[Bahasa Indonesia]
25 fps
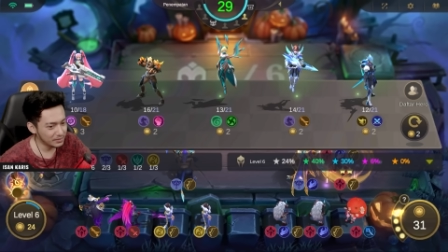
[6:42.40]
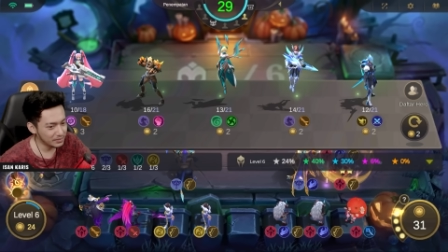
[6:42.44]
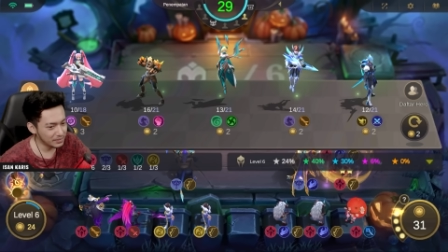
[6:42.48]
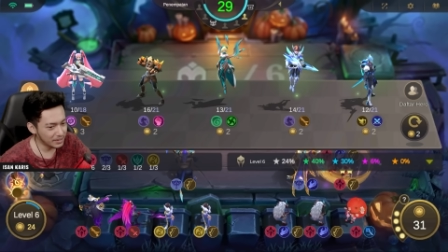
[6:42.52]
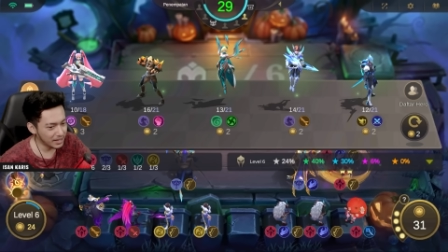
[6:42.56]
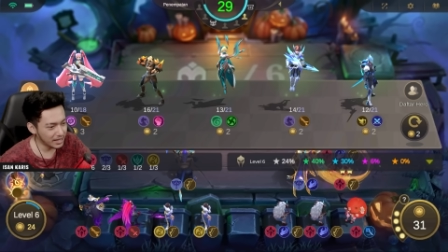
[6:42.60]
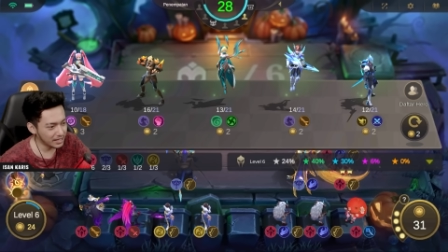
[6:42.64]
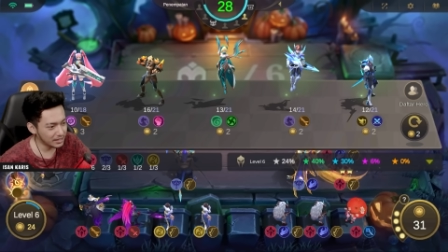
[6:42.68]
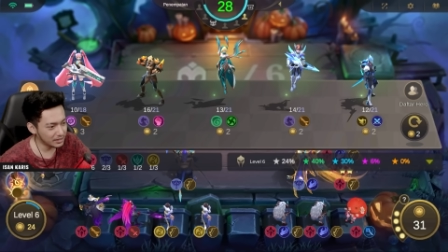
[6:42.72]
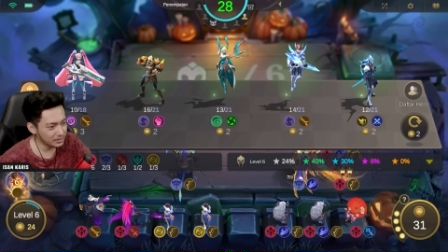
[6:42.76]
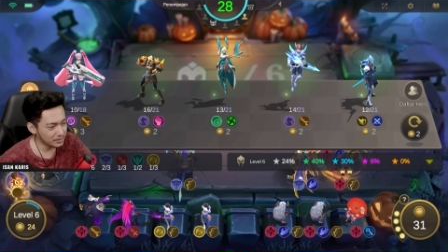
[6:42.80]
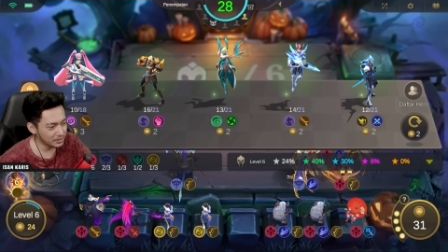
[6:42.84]

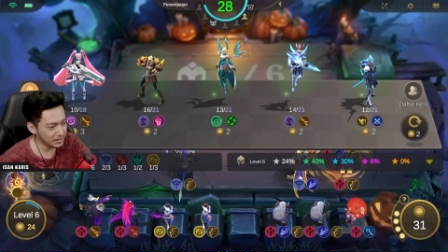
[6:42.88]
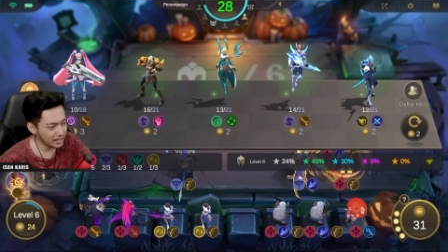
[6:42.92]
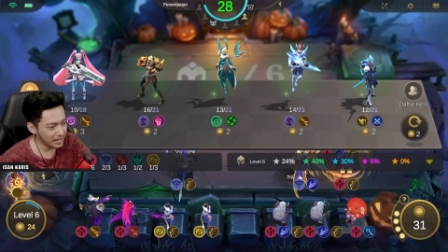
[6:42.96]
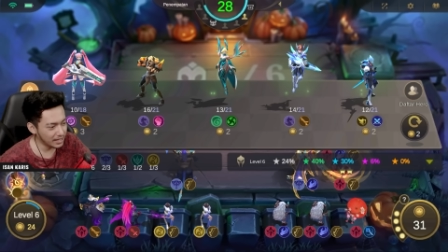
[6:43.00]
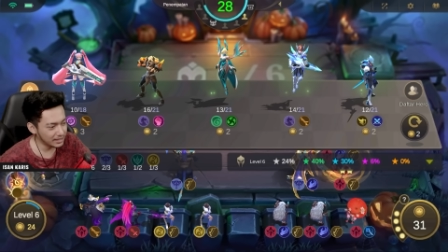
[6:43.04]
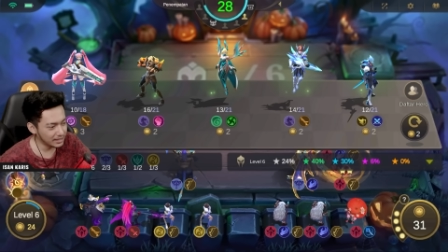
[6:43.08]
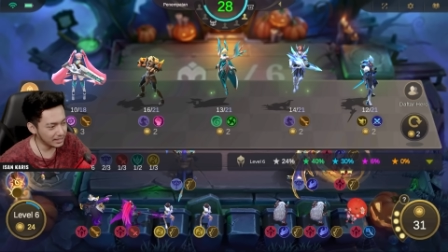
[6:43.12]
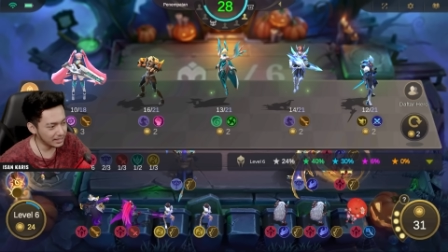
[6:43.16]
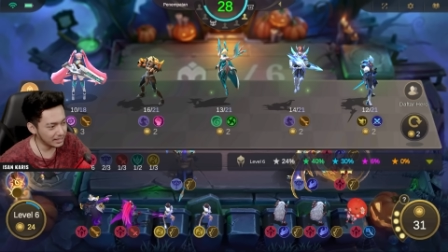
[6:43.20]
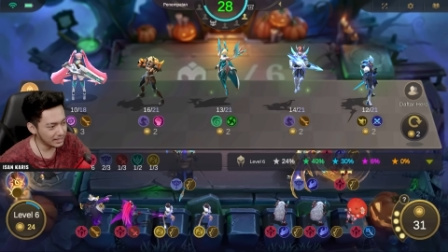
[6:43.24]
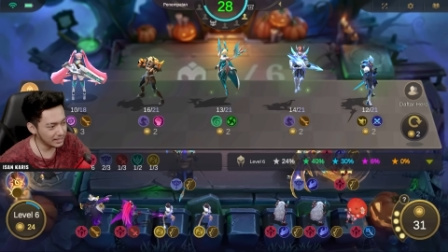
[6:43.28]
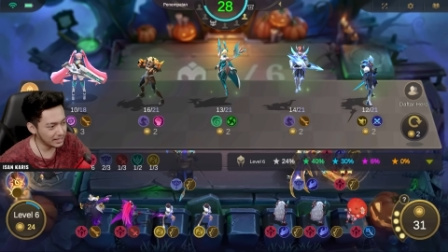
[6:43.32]
2 tuh
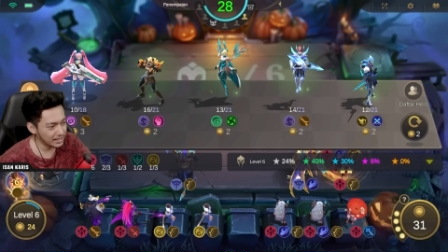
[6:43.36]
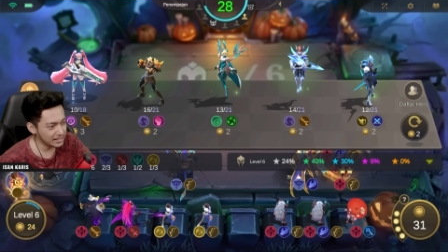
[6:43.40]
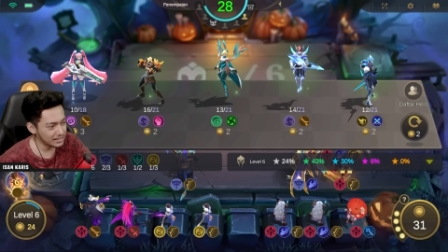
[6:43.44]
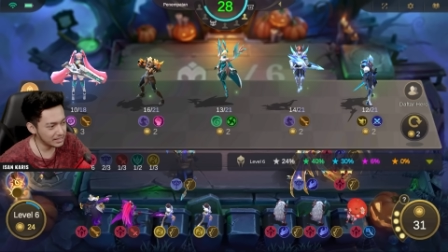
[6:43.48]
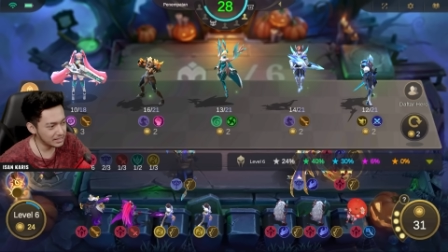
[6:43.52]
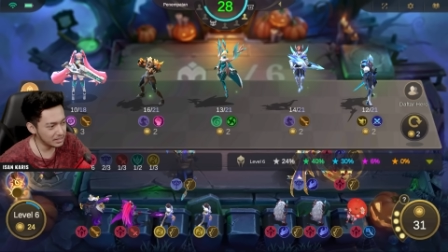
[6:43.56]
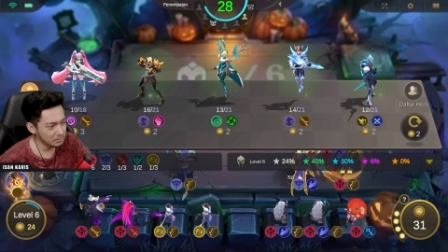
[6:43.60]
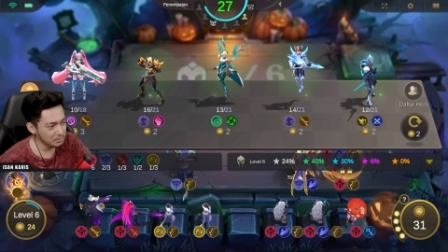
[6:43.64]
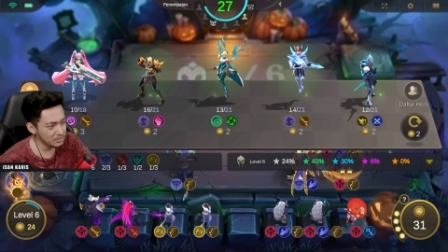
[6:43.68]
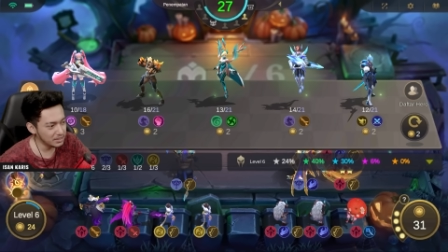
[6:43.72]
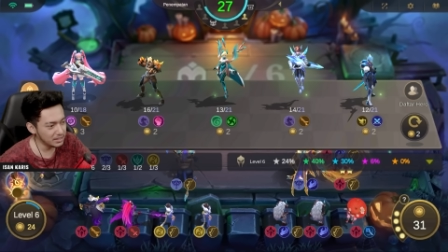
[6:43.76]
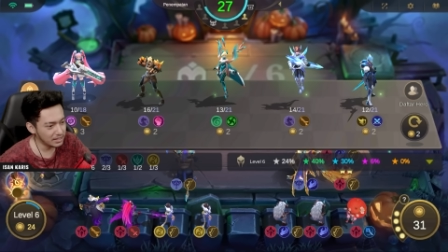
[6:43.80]
kan, tinggal nyari
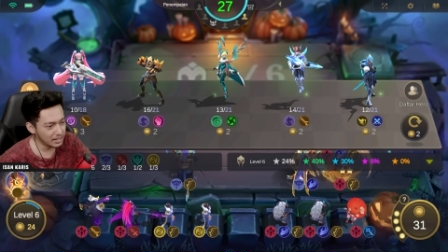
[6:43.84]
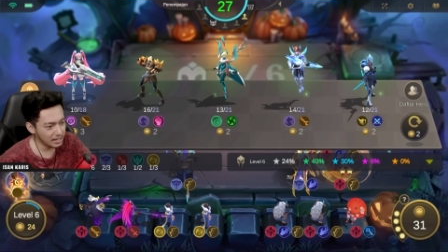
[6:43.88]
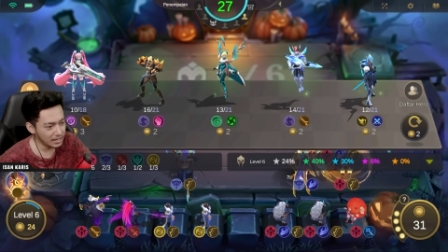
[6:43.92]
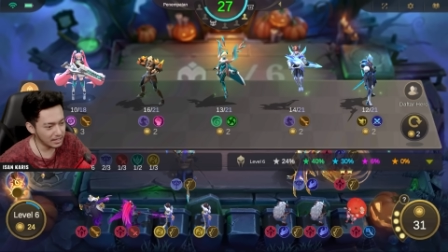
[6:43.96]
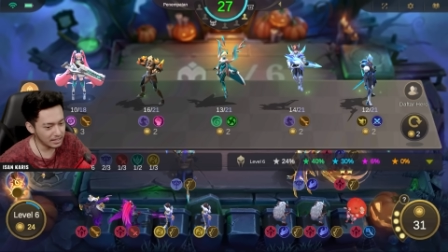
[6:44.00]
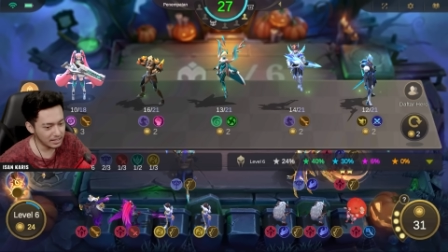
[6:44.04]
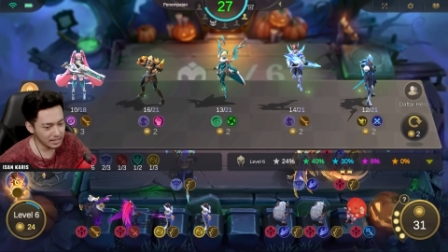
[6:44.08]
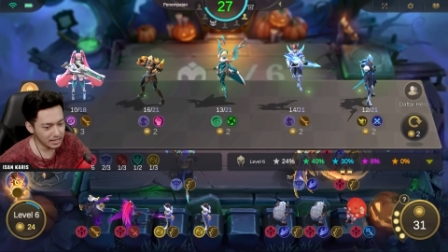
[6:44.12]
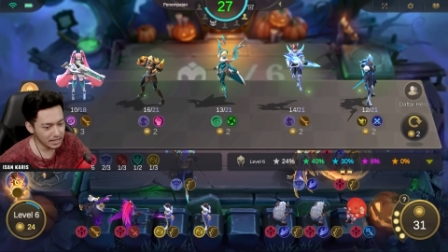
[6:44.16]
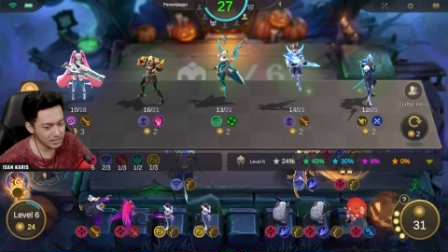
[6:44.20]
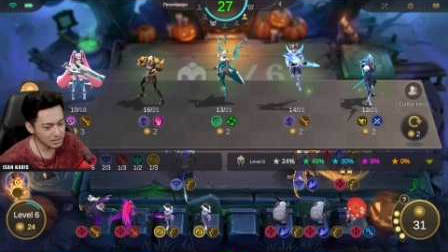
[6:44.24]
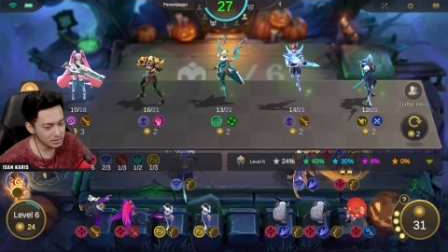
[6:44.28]
si Mia
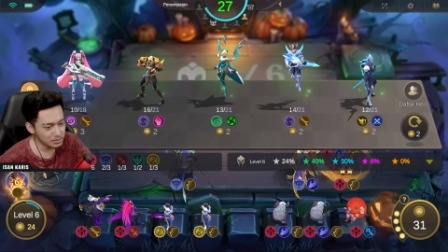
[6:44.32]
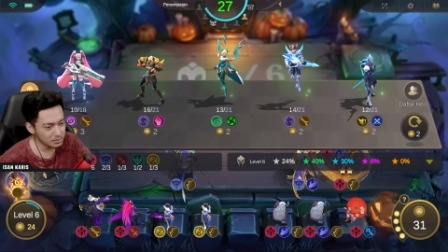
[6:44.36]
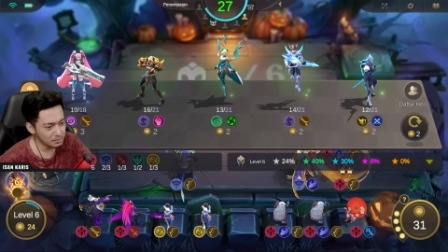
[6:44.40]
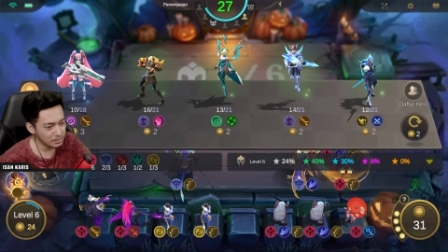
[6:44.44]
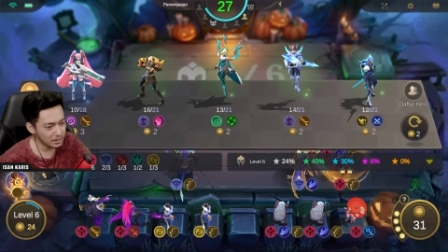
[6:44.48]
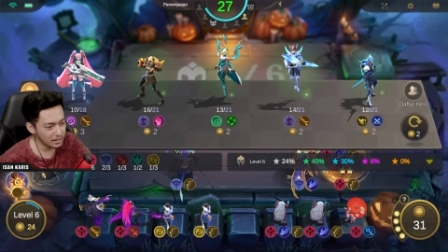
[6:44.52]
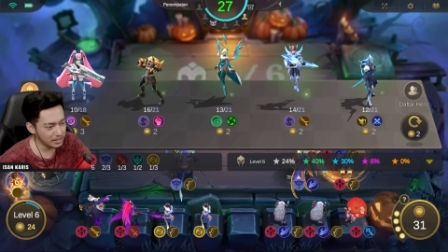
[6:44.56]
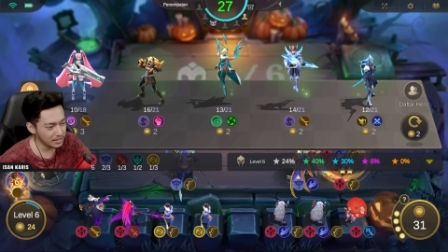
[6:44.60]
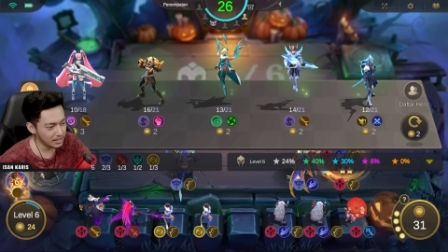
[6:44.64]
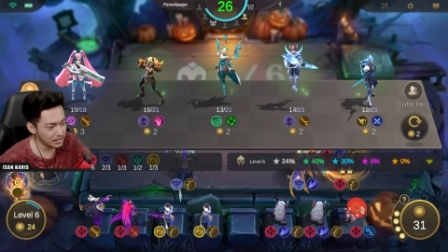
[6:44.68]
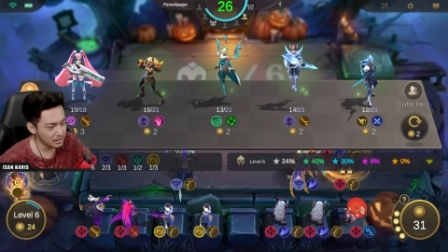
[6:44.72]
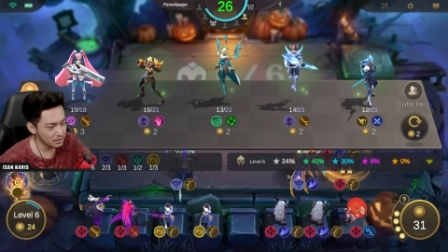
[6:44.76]
nih guys,
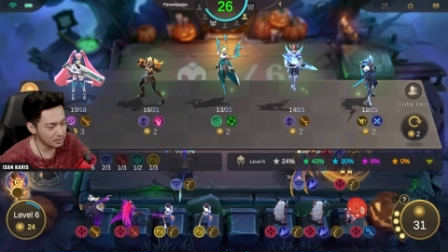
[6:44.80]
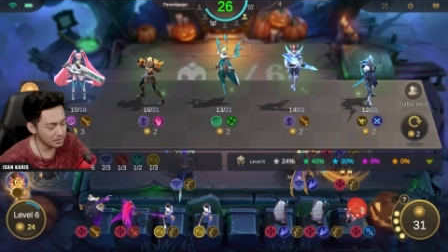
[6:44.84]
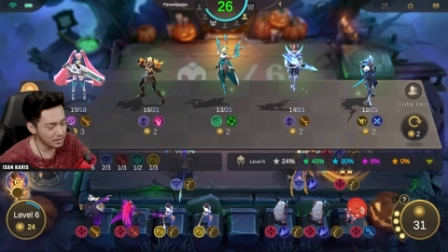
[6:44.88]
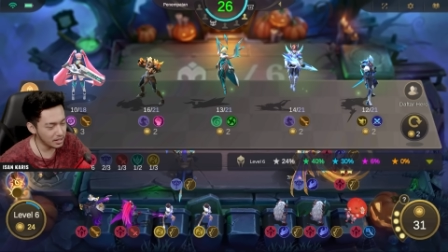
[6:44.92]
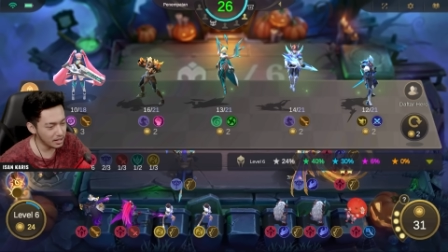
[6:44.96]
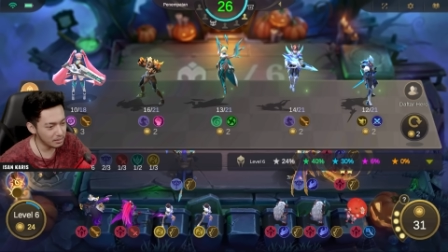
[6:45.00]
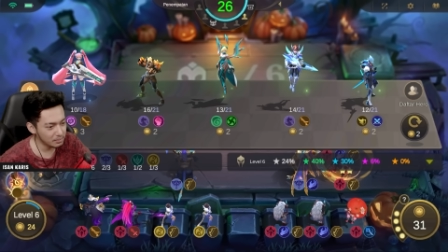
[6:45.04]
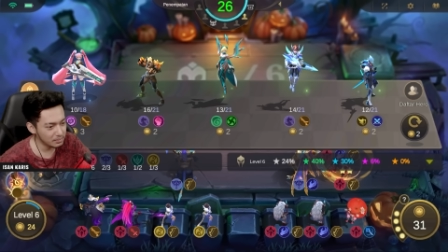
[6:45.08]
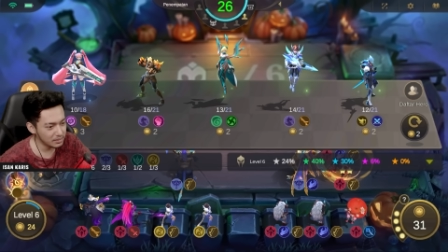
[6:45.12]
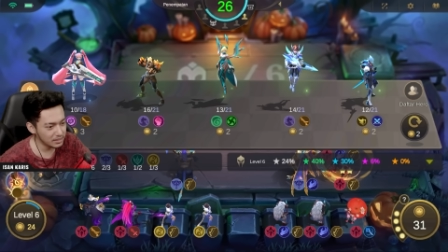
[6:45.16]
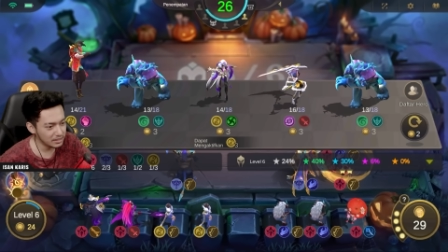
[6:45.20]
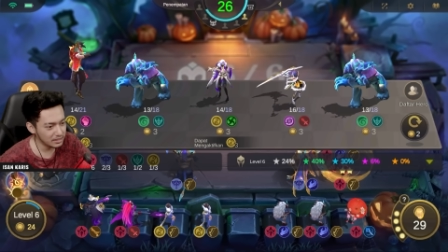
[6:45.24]
sumpah nyari dulu
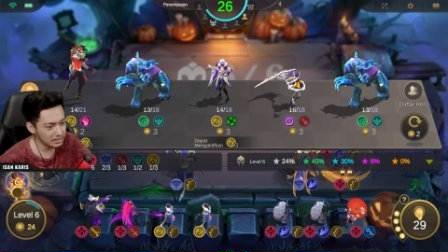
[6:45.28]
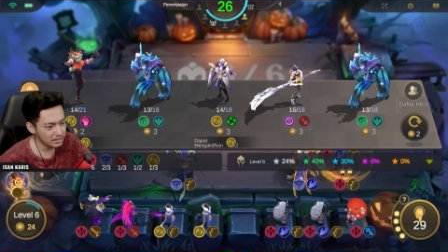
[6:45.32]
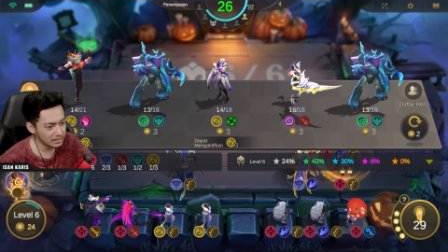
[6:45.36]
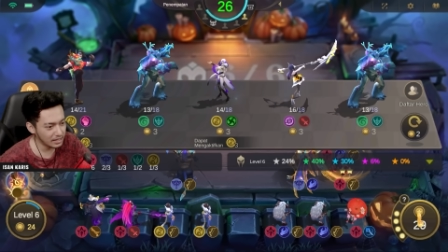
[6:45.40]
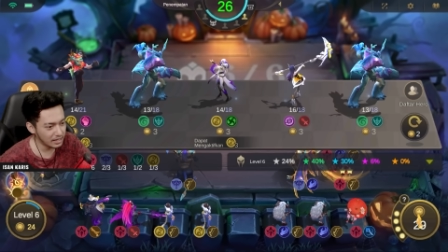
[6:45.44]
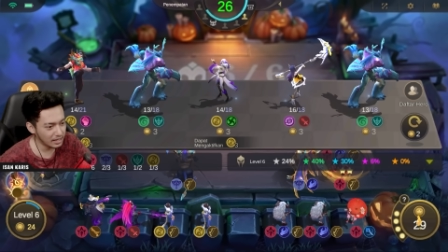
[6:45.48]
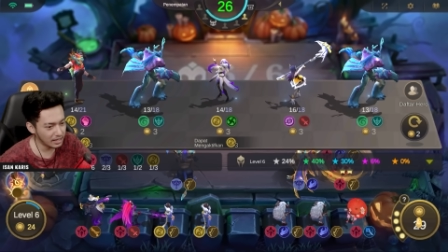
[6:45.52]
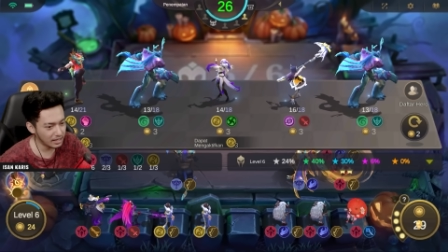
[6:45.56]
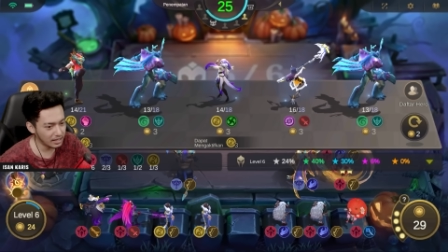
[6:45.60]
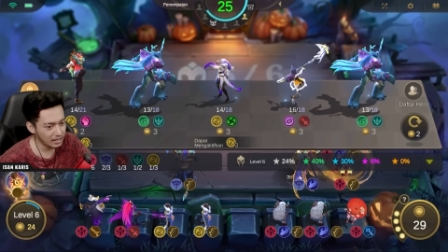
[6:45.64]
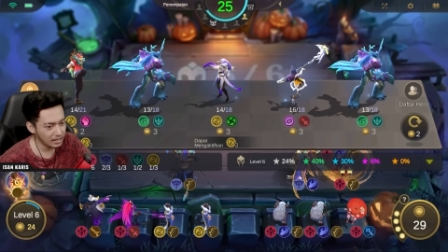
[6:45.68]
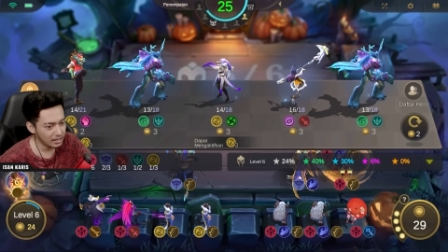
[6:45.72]
lah
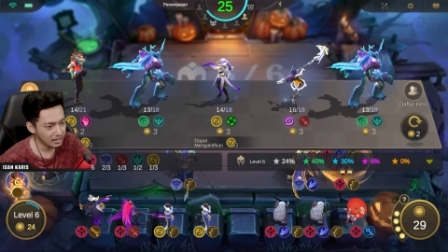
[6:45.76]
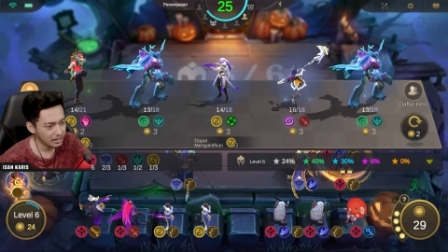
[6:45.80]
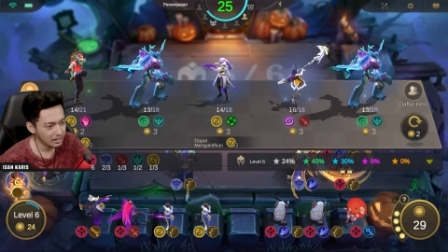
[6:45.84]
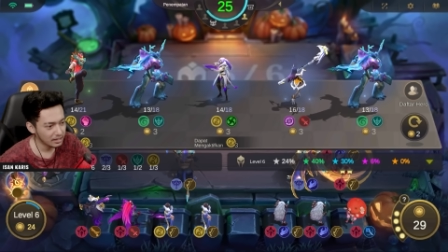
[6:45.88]
Mia.